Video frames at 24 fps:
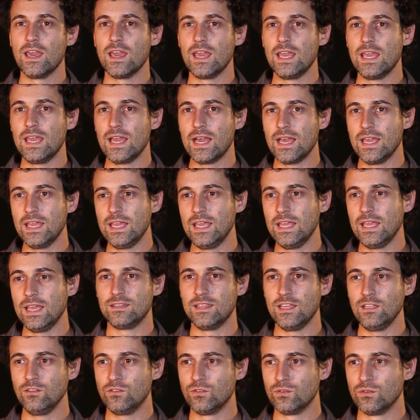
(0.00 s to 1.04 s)
E aí,
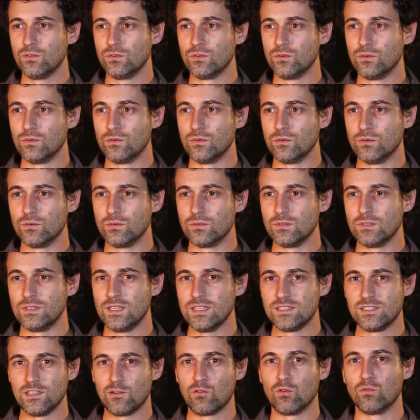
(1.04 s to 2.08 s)
dentro
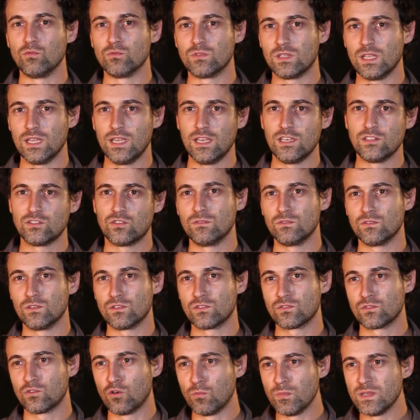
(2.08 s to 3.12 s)
desse contexto,
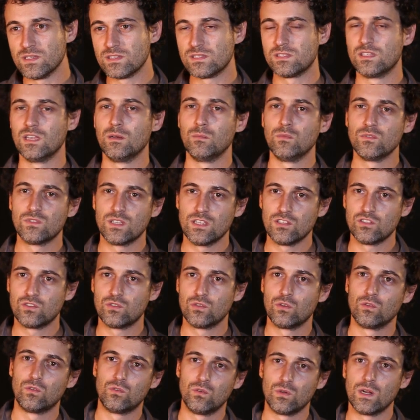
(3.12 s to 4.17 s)
nós começamos a
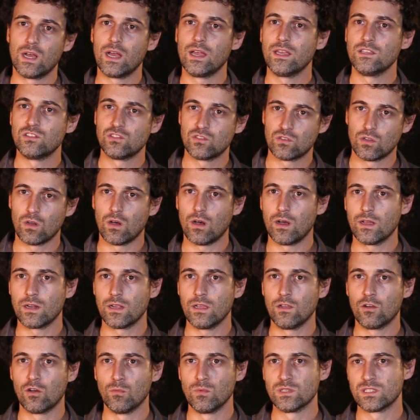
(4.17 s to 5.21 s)
estruturar a história
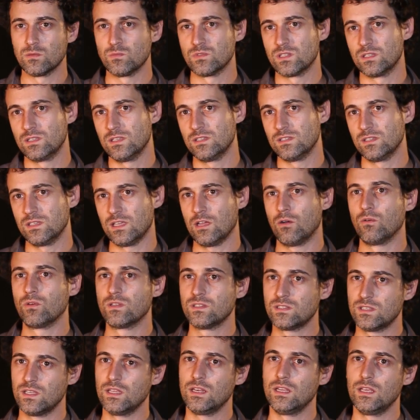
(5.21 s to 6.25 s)
e começamos a desenhar o
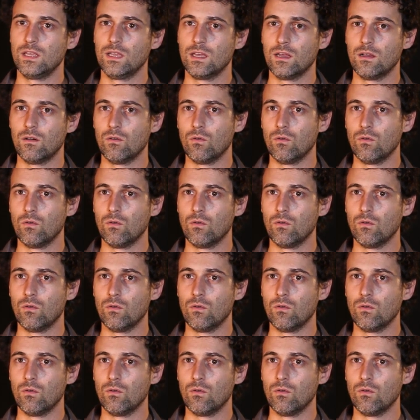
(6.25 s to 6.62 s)
que seria